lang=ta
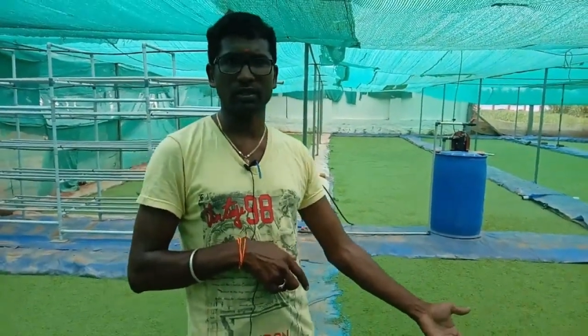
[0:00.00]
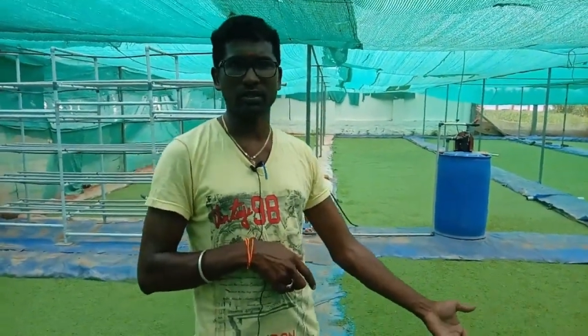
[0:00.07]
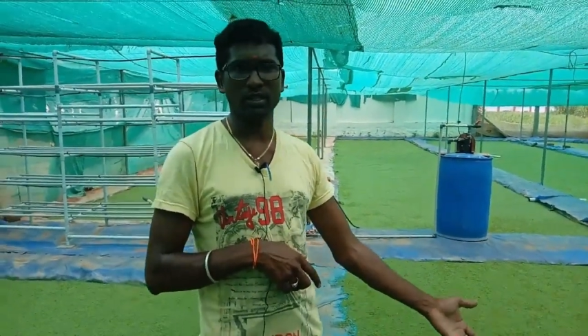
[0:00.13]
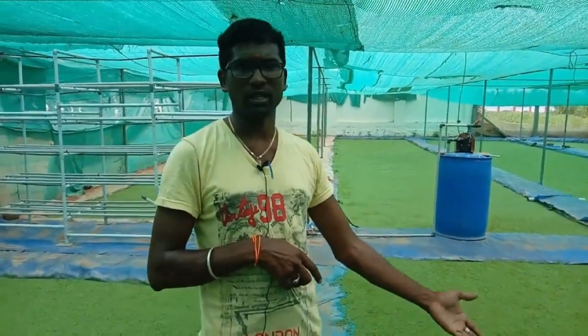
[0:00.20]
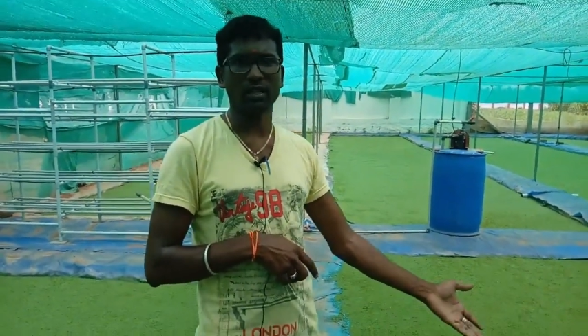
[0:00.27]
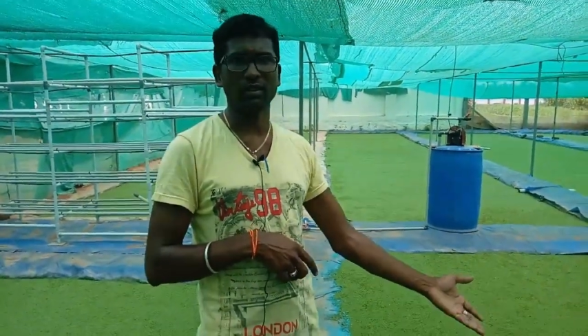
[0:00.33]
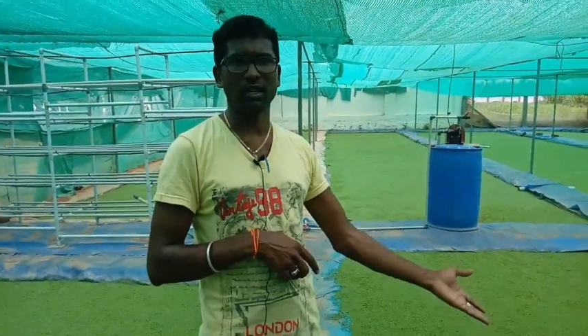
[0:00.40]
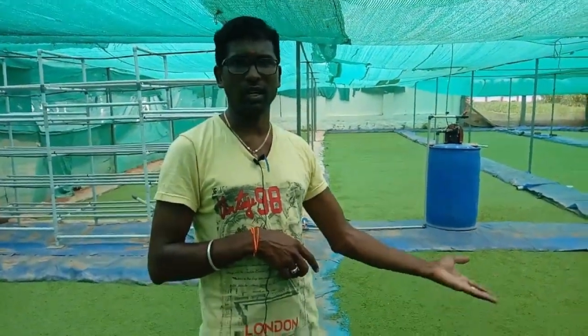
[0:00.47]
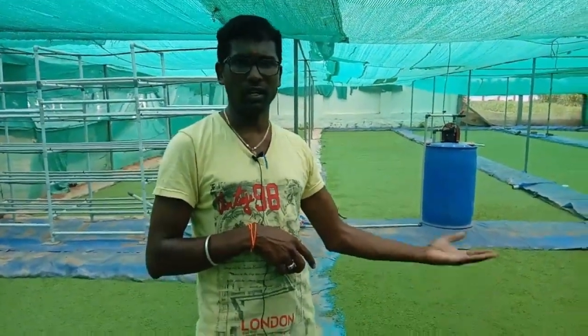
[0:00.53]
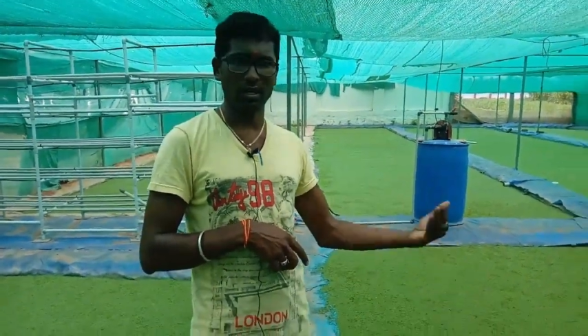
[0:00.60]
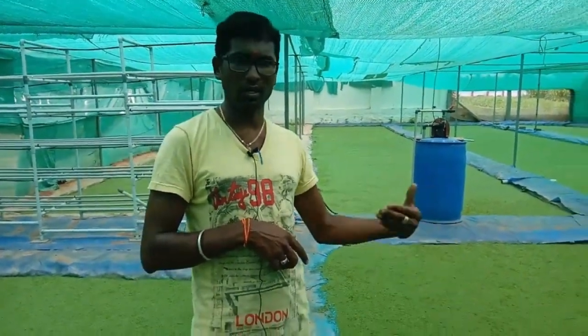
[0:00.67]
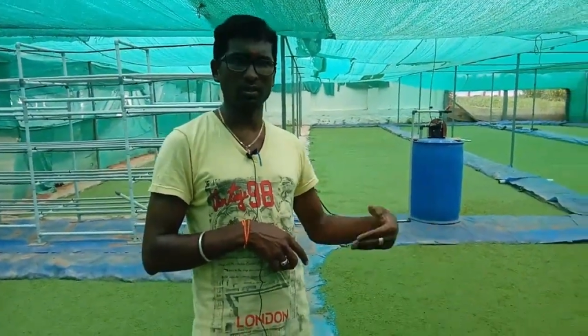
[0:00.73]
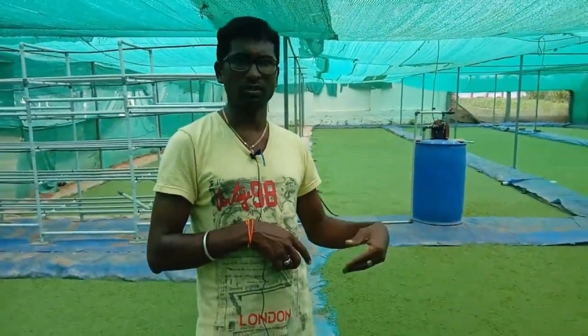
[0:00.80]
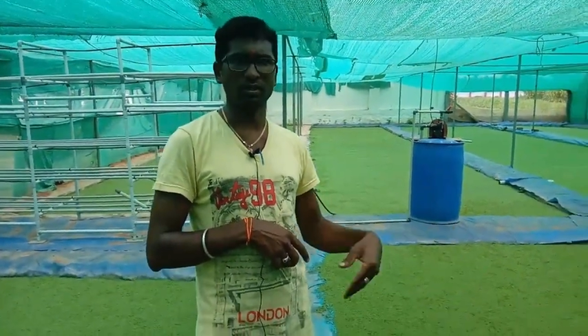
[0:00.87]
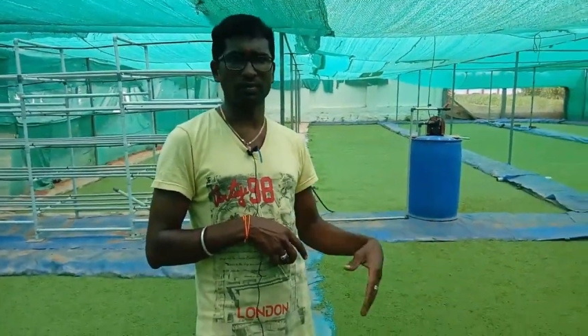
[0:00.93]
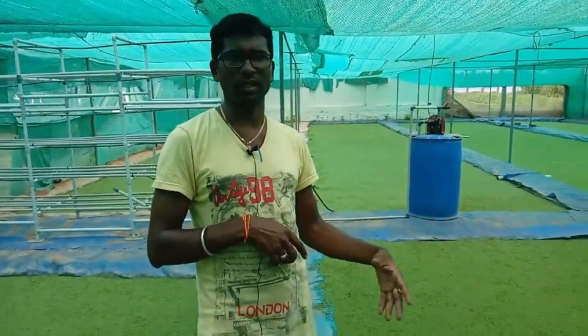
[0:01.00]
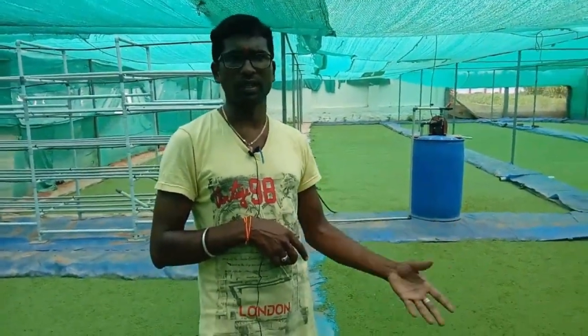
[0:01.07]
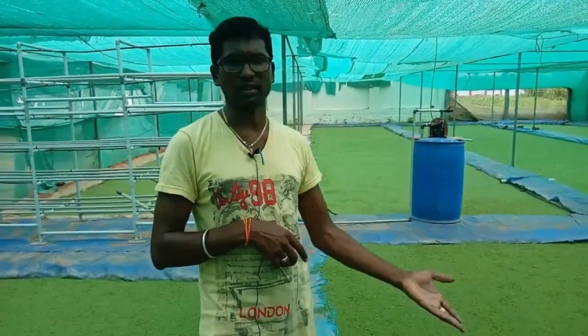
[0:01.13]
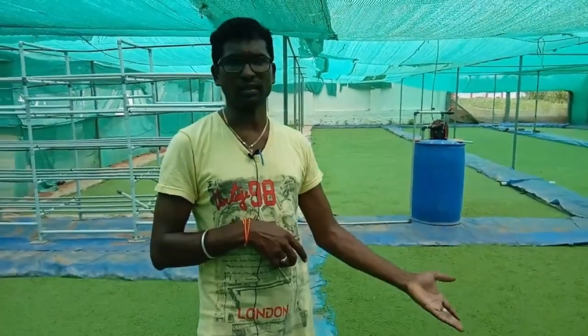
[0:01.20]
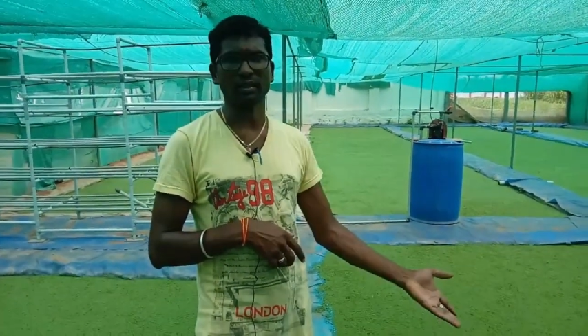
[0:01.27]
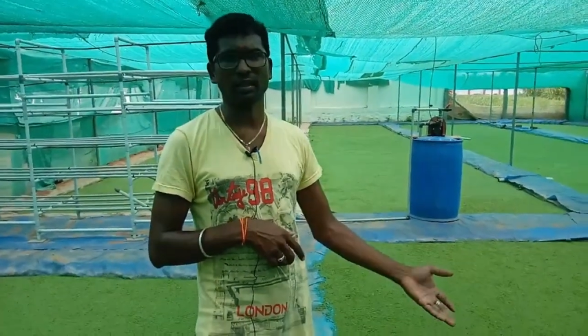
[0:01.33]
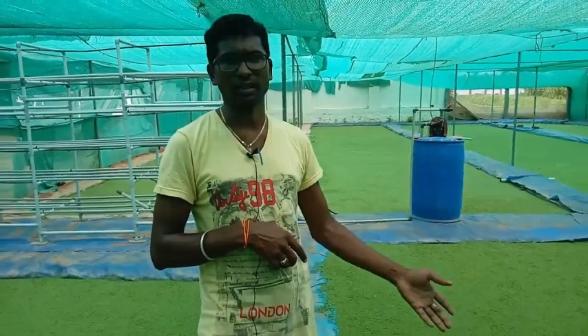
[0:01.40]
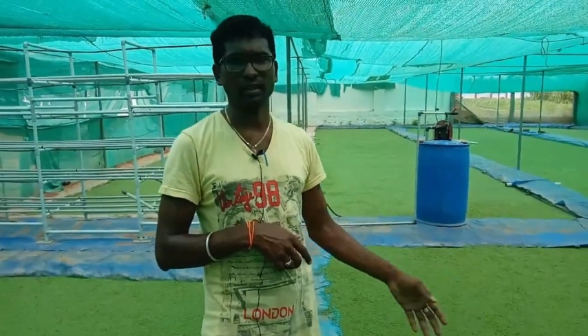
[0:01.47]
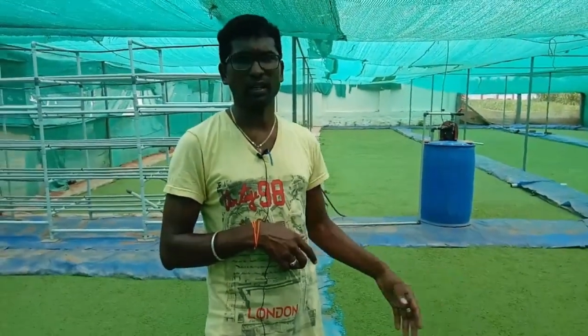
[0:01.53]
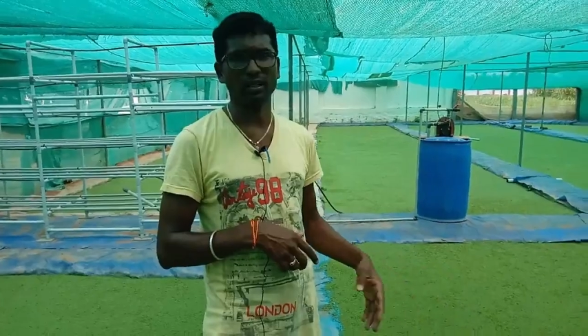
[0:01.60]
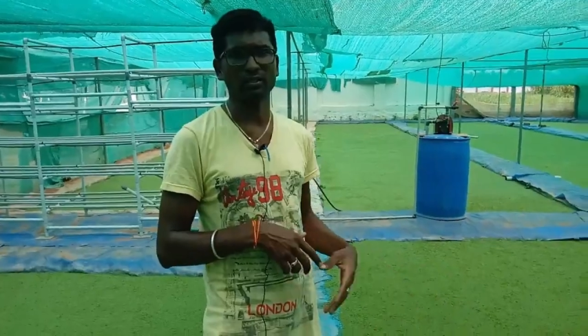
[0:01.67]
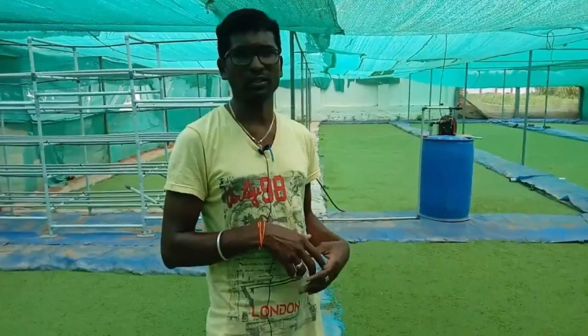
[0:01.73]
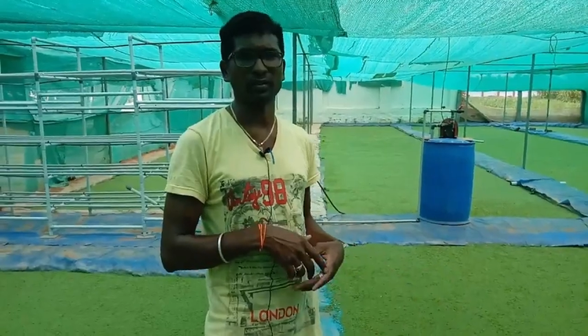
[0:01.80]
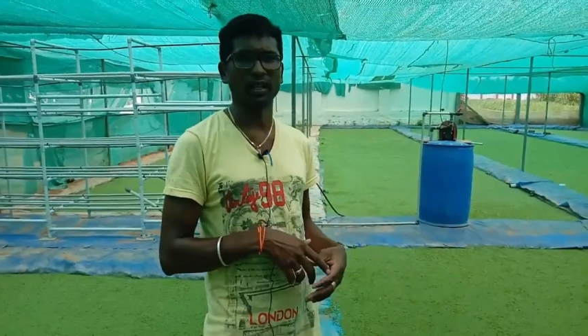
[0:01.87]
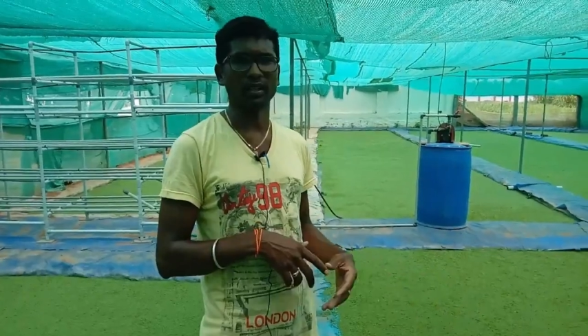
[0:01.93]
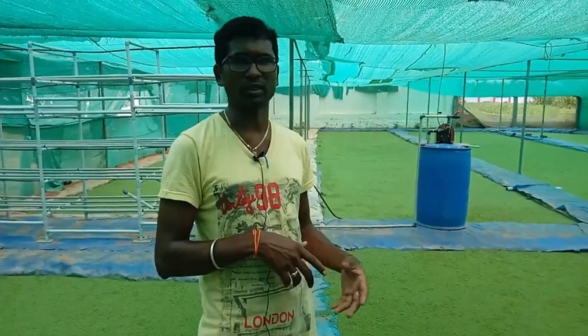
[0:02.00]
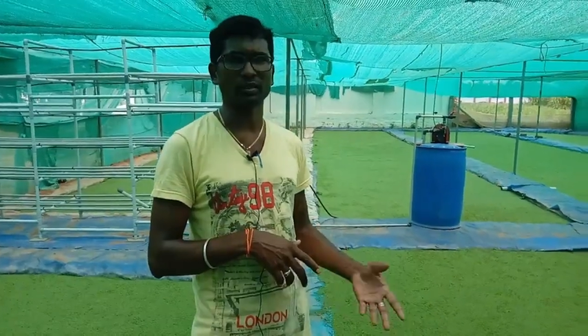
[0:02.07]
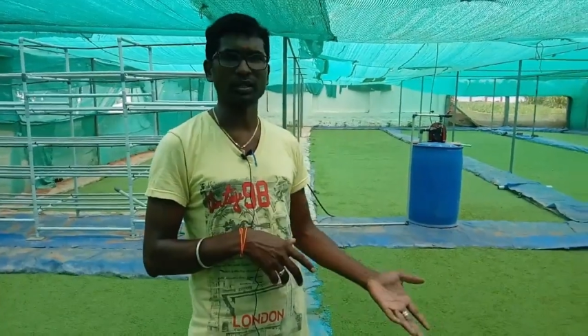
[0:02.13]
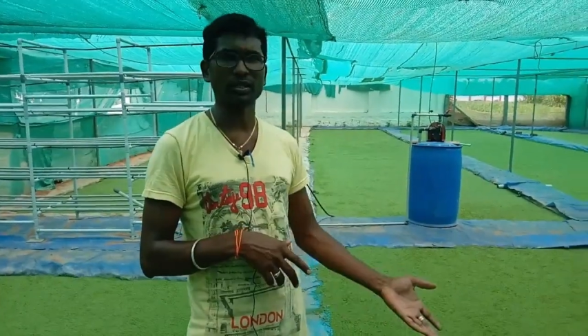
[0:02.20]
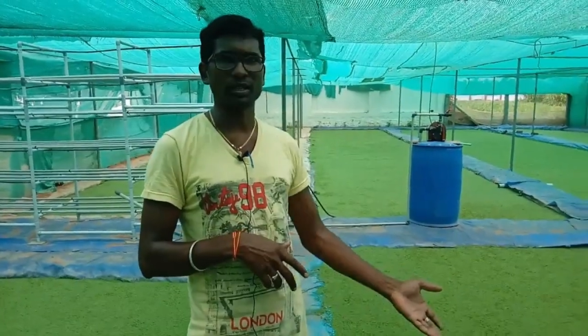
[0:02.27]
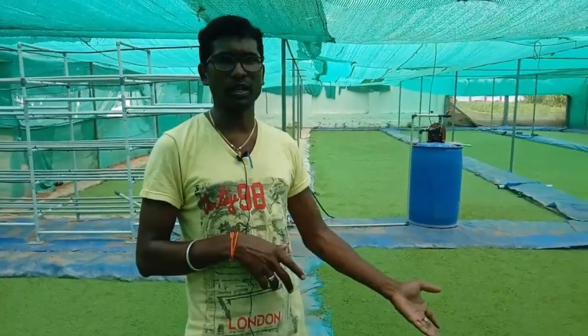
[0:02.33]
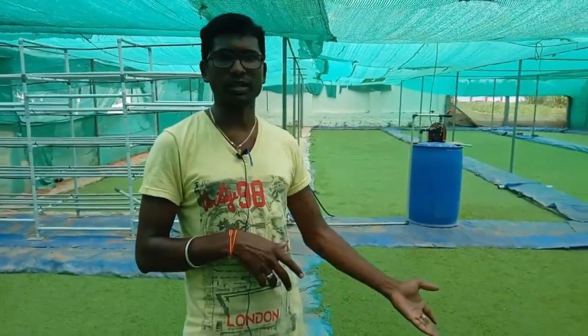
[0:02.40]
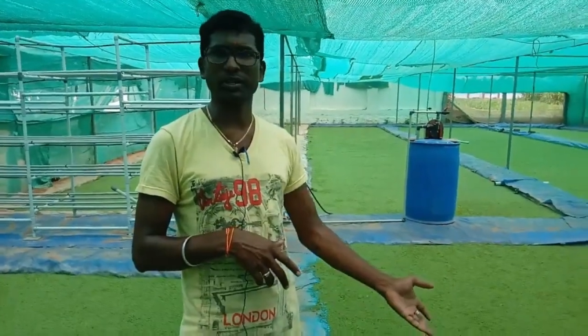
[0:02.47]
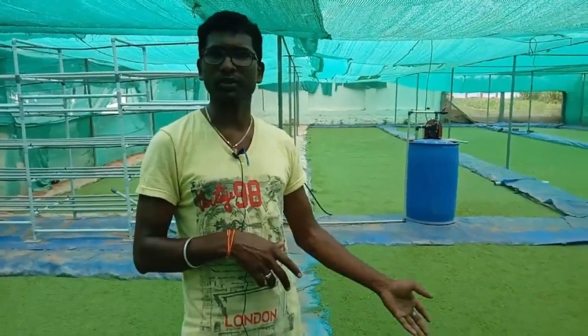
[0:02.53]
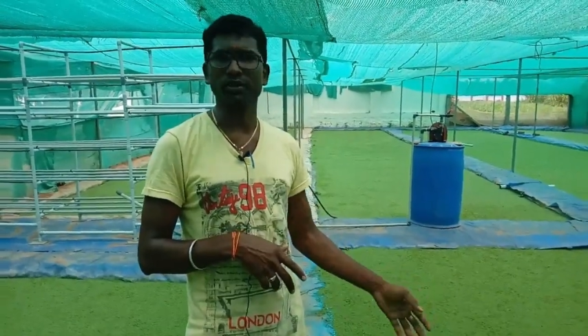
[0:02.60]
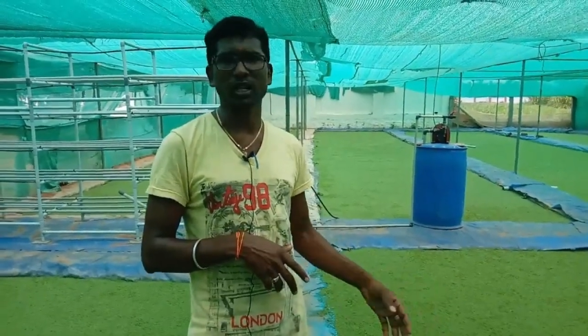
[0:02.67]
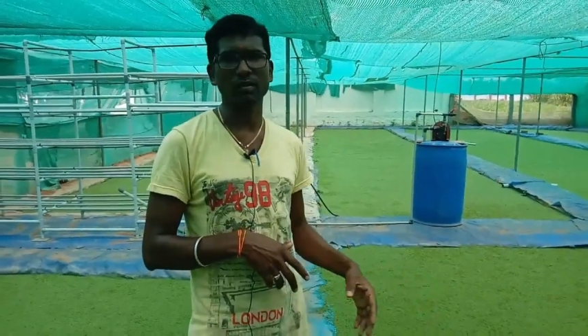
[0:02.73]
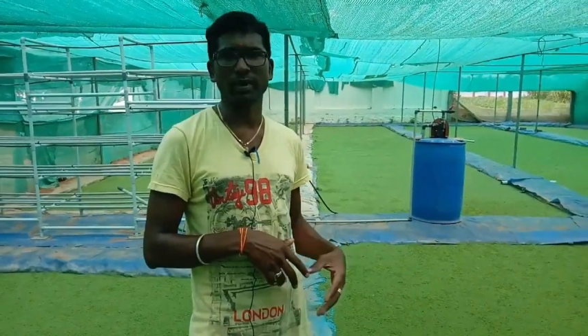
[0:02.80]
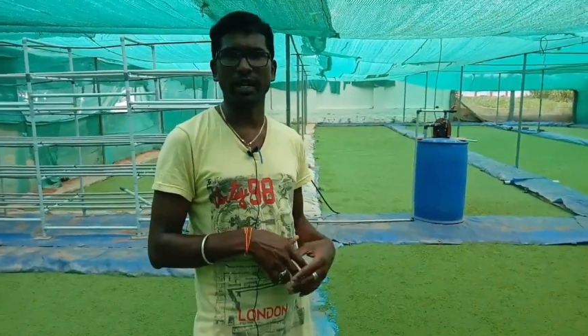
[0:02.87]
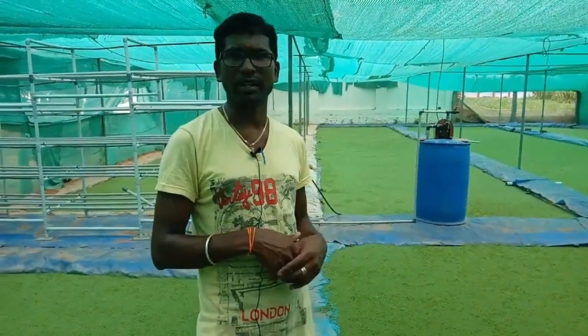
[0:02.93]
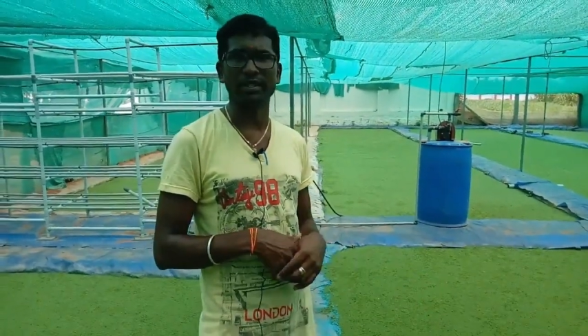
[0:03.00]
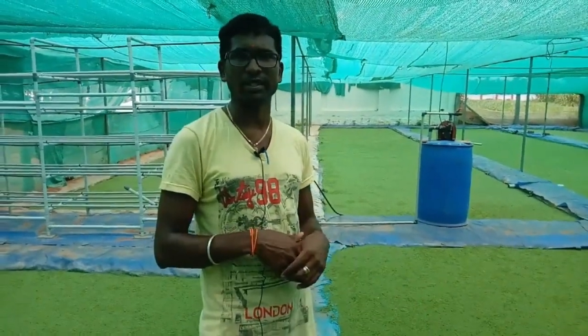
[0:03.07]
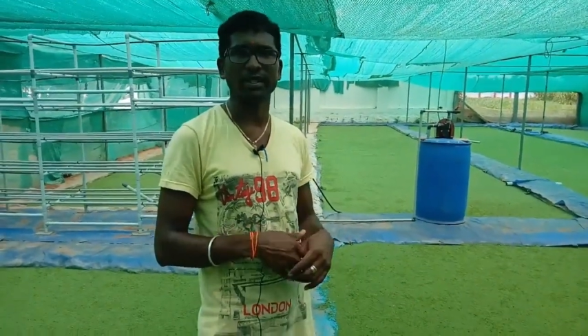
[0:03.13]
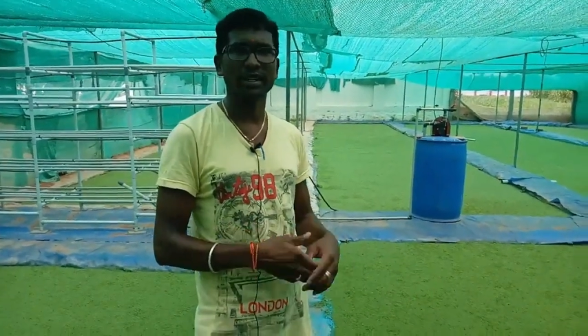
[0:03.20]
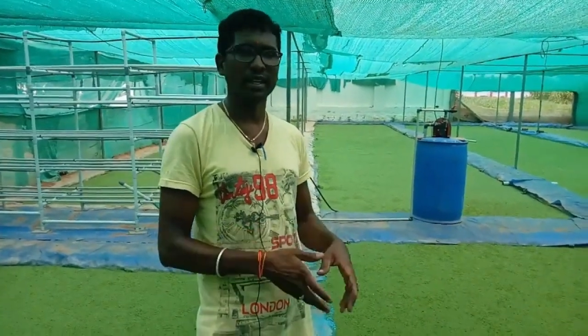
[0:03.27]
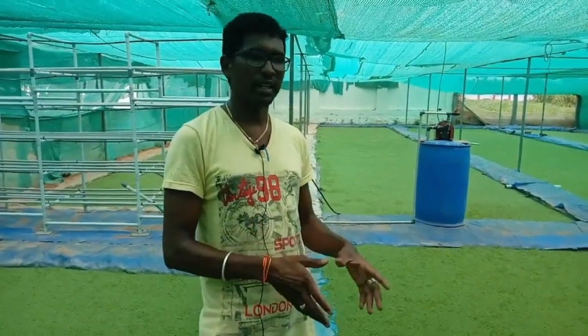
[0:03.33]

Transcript: நான் அறுவடை பண்ணுறதுக்கு ஹார்வெஸ்ட் பண்ணுறதுக்கு இருபது நாள் மேலே ஆயிடுச்சு